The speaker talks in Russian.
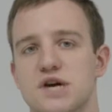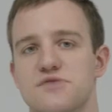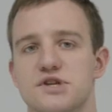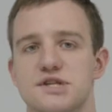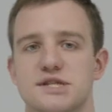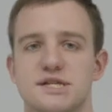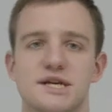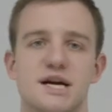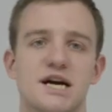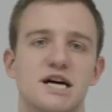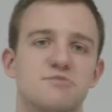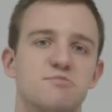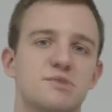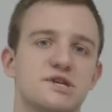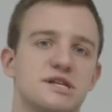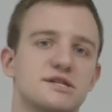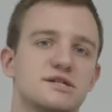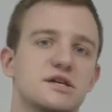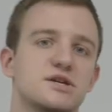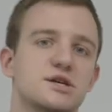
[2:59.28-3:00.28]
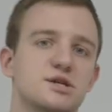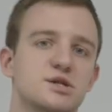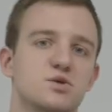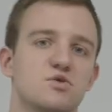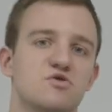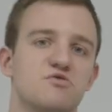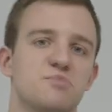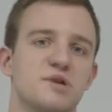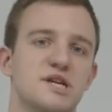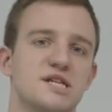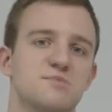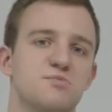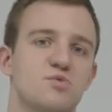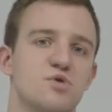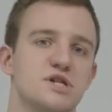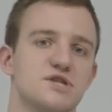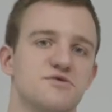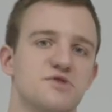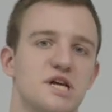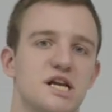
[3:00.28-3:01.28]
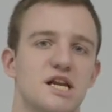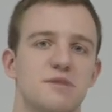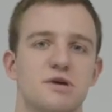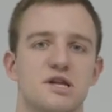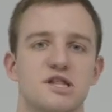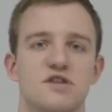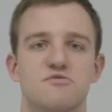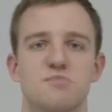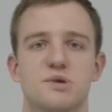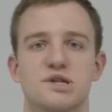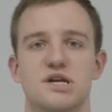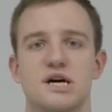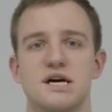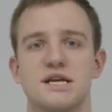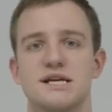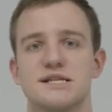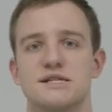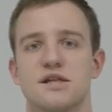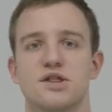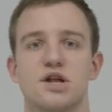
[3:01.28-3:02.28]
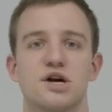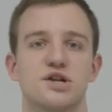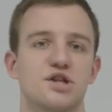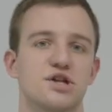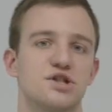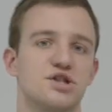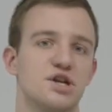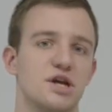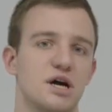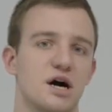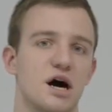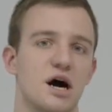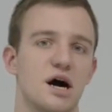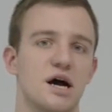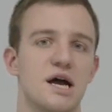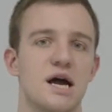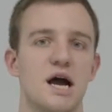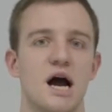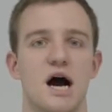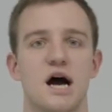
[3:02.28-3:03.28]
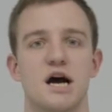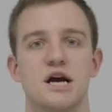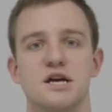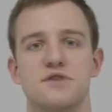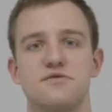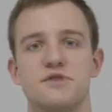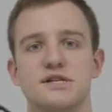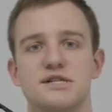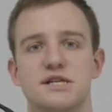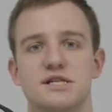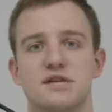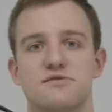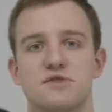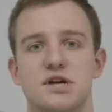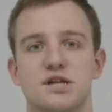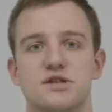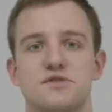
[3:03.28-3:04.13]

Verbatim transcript: достигает 500 часов при использовании элементов питания стандарта 3А, а их вес составляет